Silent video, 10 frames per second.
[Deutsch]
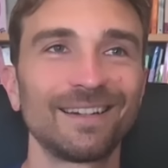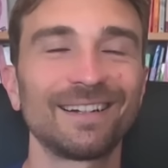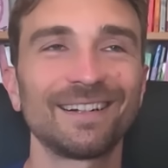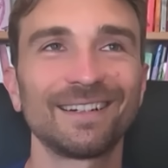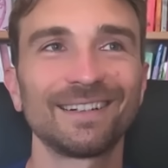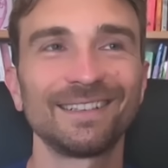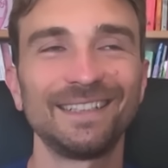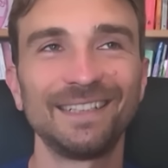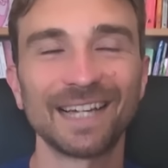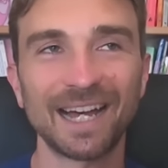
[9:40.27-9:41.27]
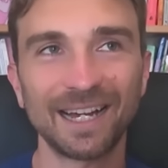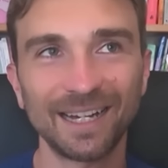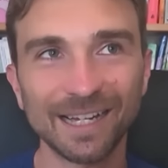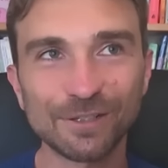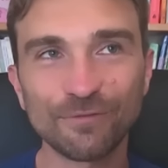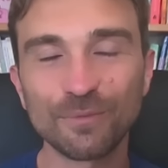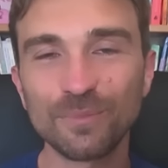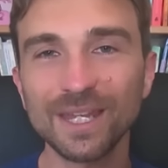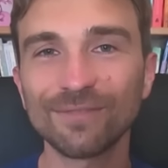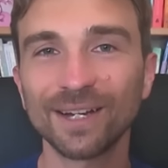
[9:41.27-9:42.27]
Äh, ja, also für
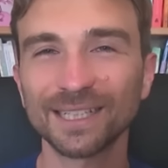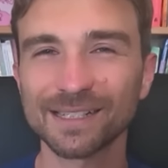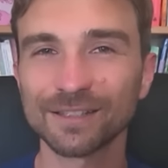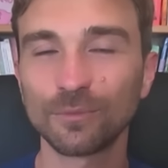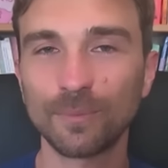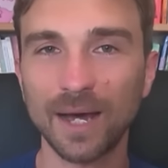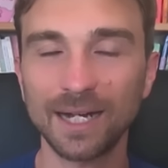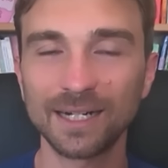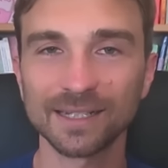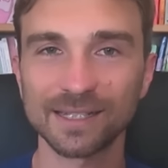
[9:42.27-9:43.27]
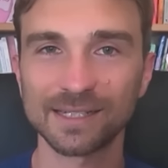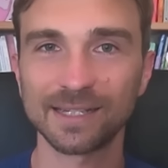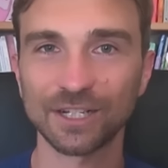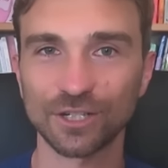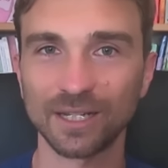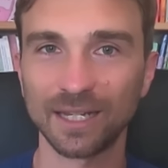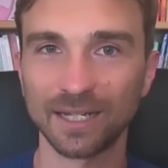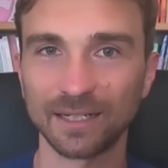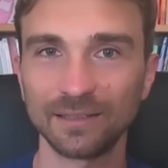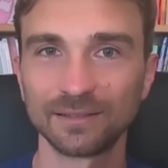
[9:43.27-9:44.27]
mich war das normal, dass ich sehr schnell
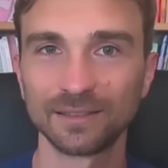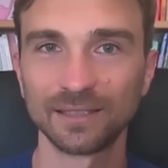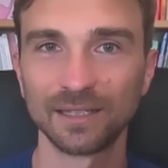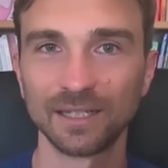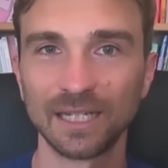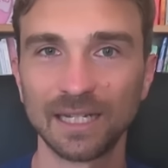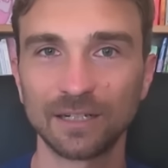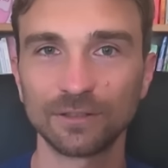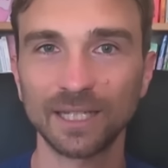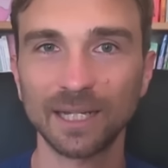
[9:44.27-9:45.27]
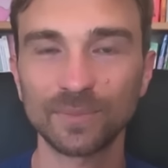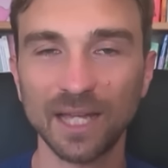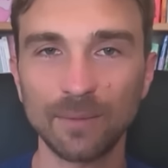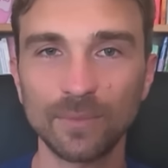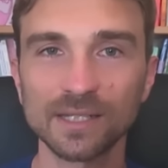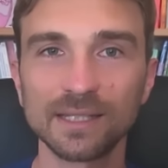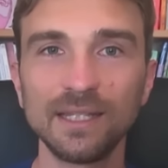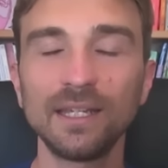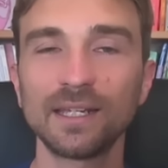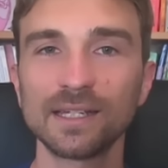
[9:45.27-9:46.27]
lerne. Mhm. Und ich habe damals
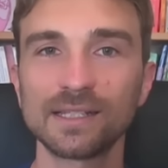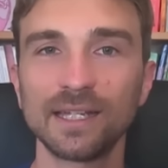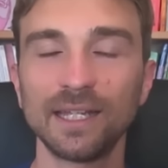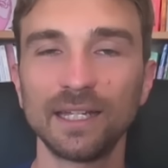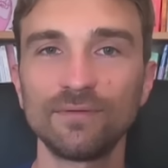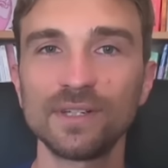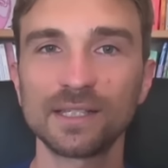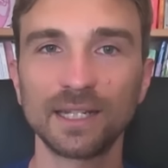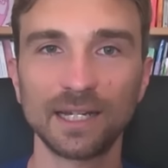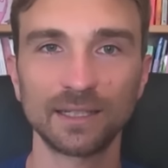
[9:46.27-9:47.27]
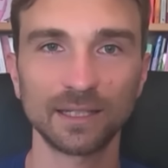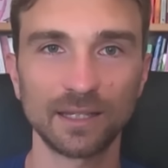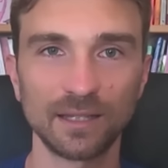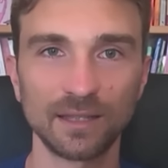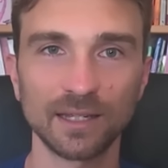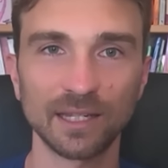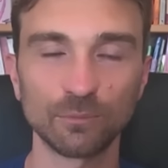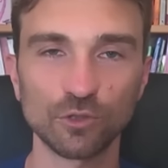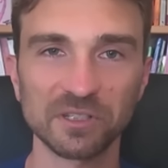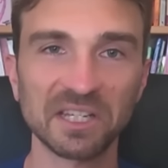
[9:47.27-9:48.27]
nicht gesehen, wie es den anderen Kindern geht,
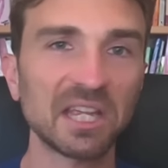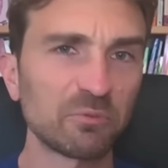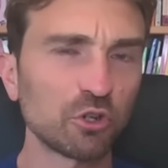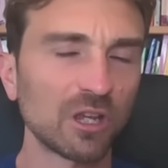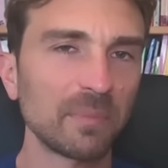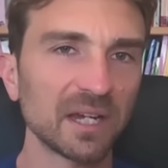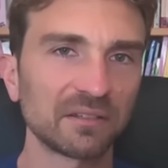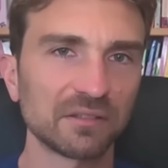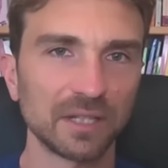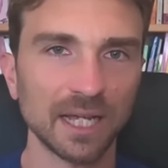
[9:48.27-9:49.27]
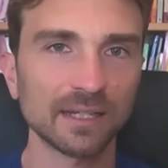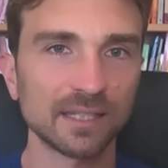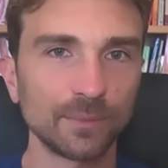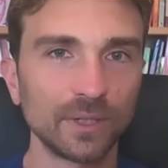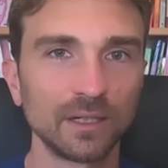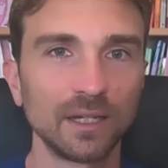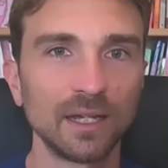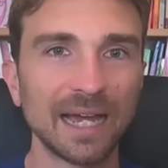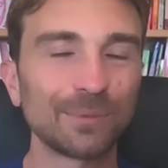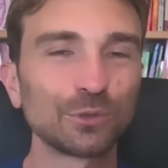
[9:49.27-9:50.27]
muss ich sagen. Ich habe schon gemerkt, die sind langsamer,
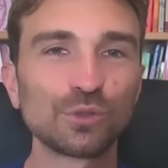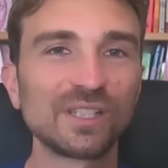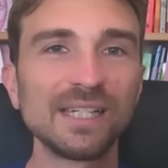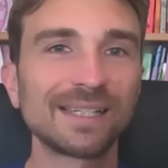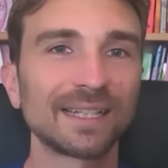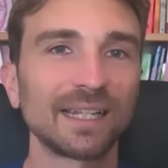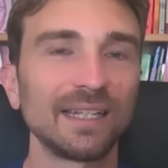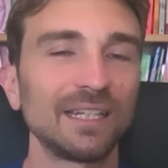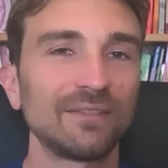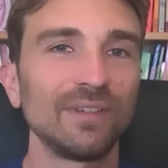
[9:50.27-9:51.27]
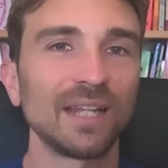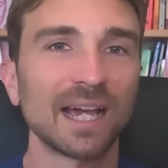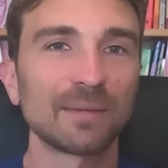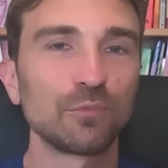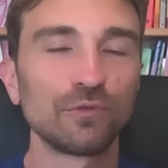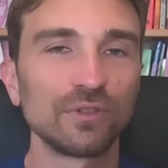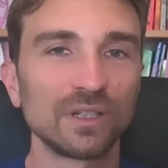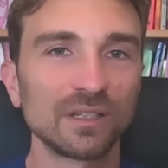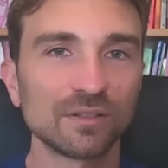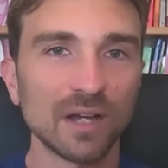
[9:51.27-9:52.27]
aber du siehst ja dann nicht, wie lange büffeln
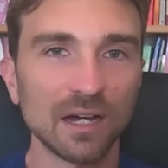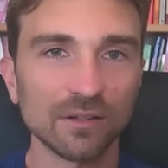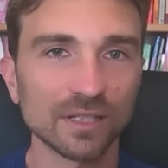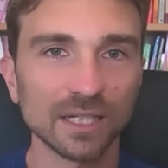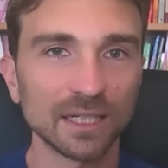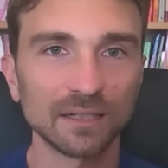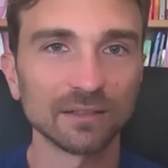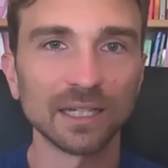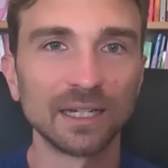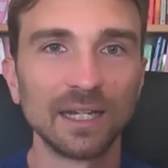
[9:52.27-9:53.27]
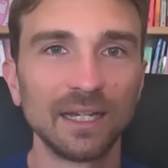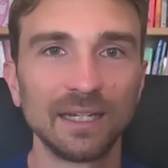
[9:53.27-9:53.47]
die zu Hause oder,